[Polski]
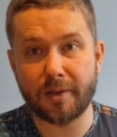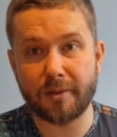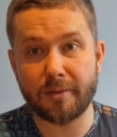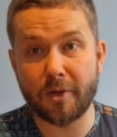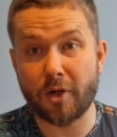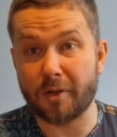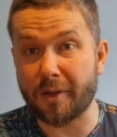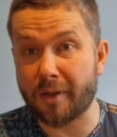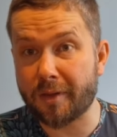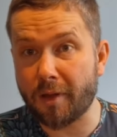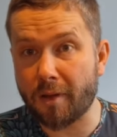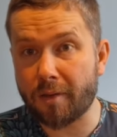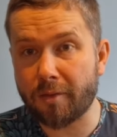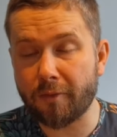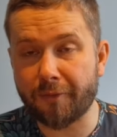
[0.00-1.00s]
Rolling
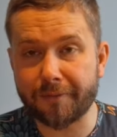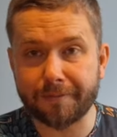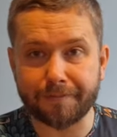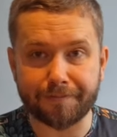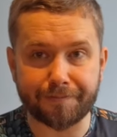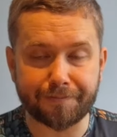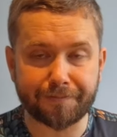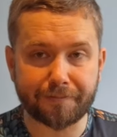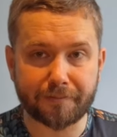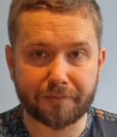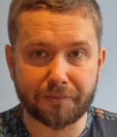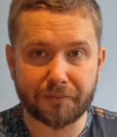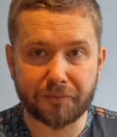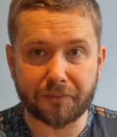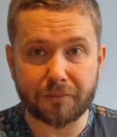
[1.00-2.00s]
Stonesów
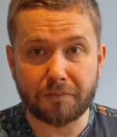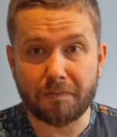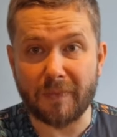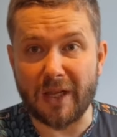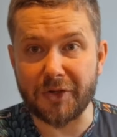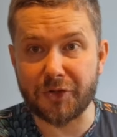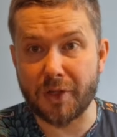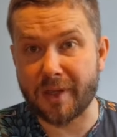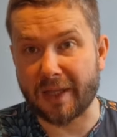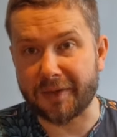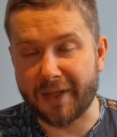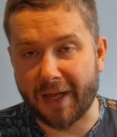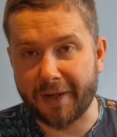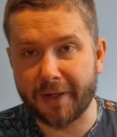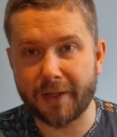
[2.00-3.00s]
czy
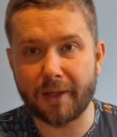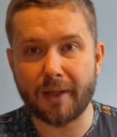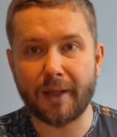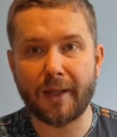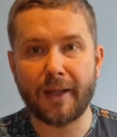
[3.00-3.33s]
Santany.